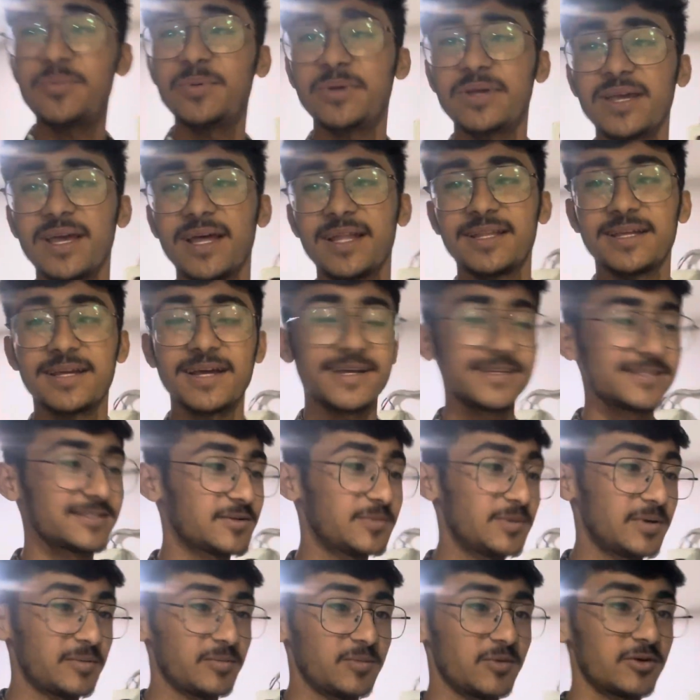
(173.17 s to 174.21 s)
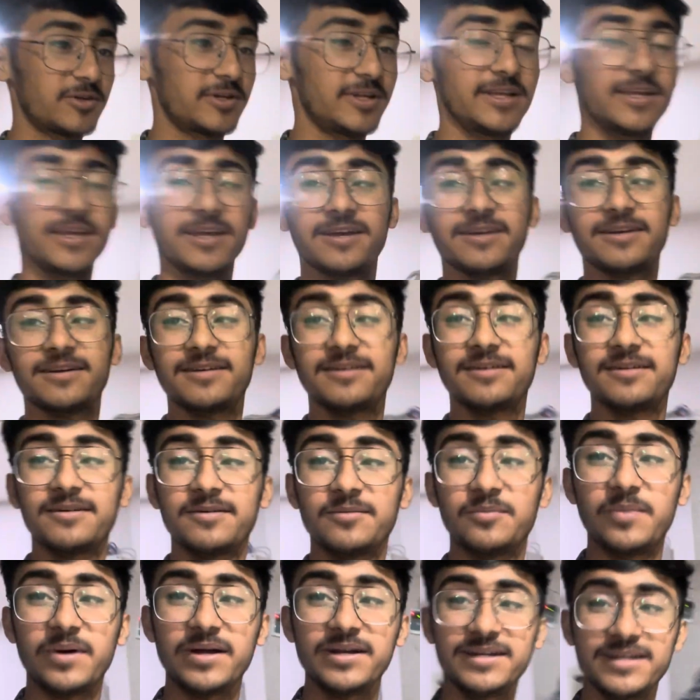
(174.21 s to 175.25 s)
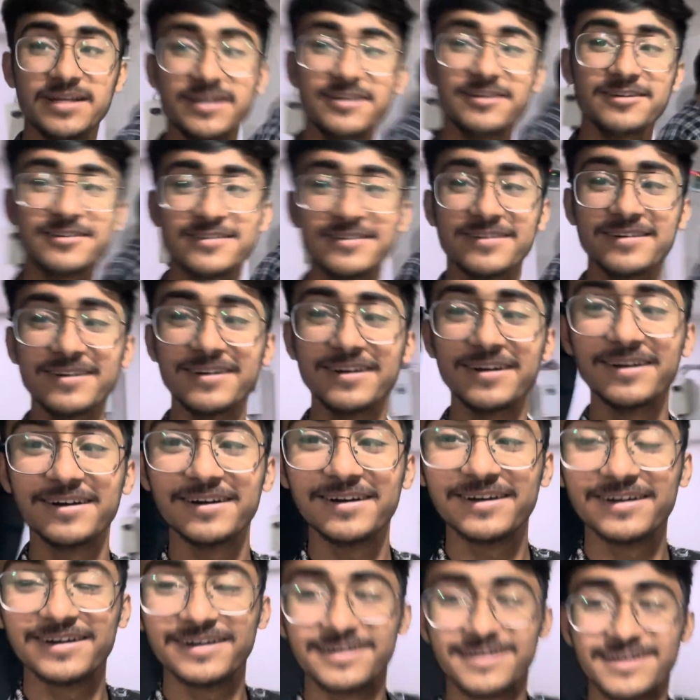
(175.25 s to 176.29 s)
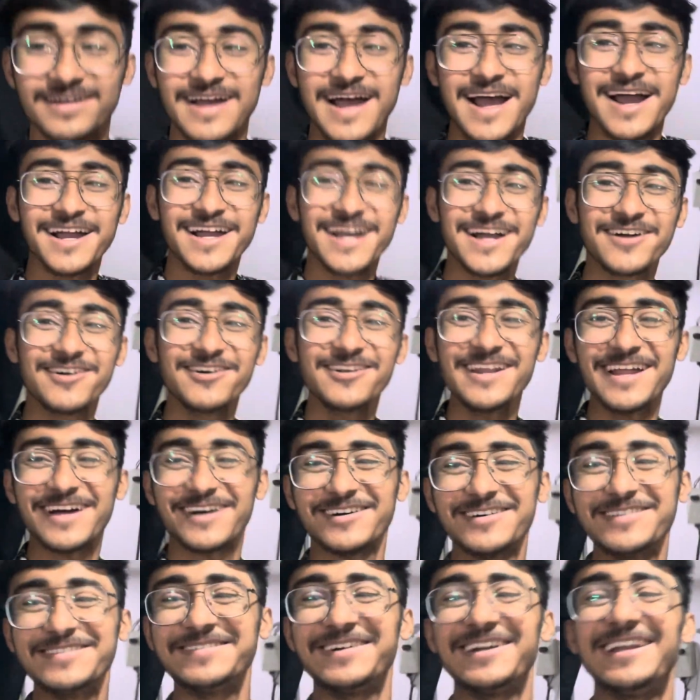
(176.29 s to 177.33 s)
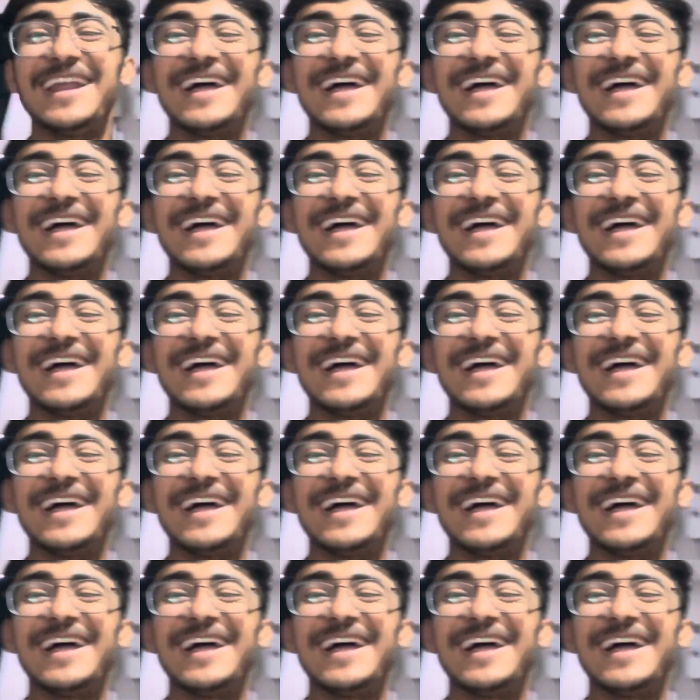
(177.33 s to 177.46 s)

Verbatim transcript: पी गया था गाइस अभी हम लोग ठीक है बैठे रहो आपका गोला कौन बोला